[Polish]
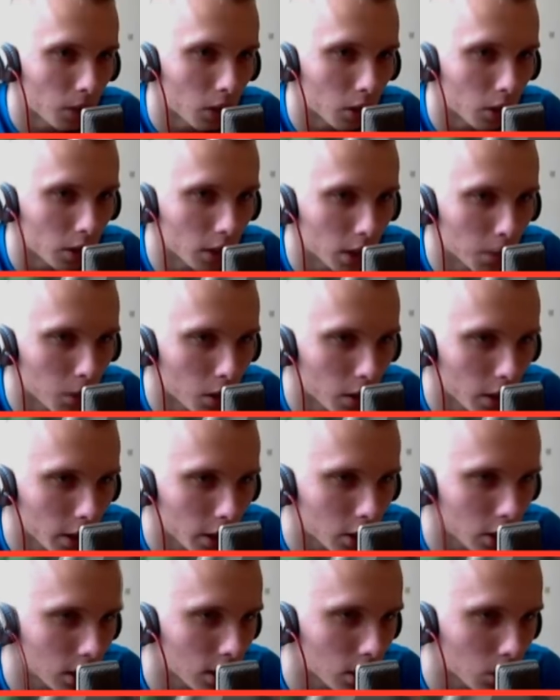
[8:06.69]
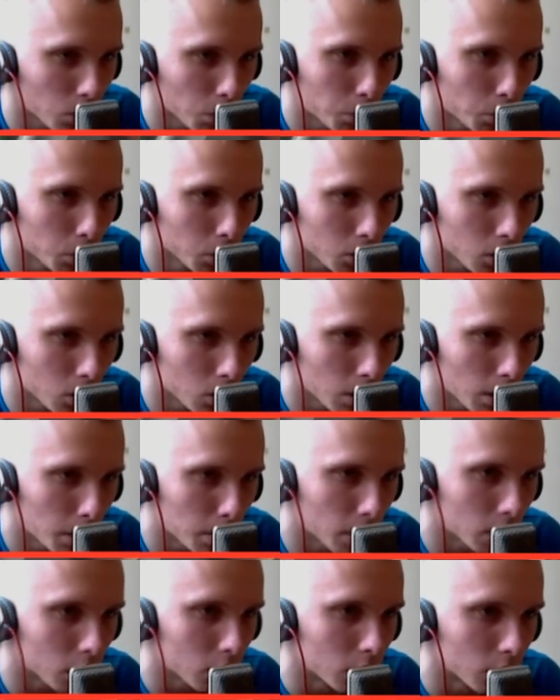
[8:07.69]
No nie mogę cię za to płuco
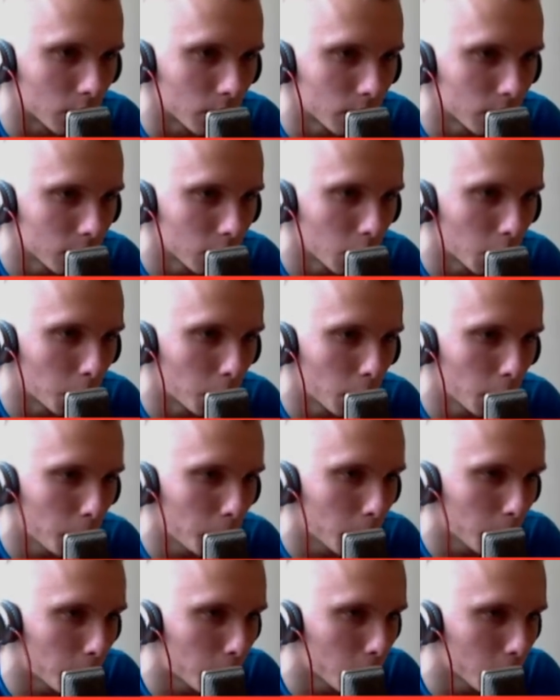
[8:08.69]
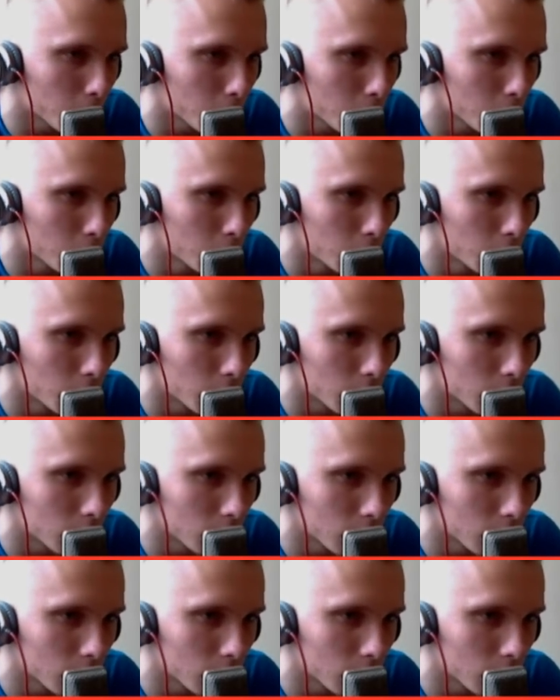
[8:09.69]
złapać, no. No bo po prostu, no...